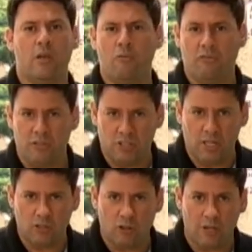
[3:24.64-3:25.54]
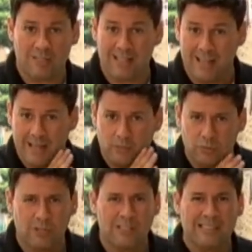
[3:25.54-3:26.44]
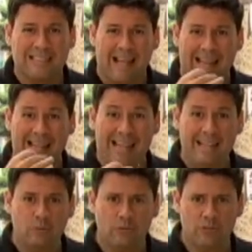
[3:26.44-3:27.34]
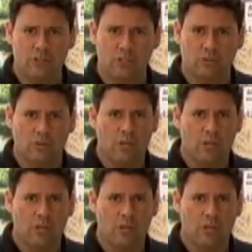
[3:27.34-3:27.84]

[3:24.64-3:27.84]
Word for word: Eu vi, gente, ó, segredo. Tá lindo o vestido.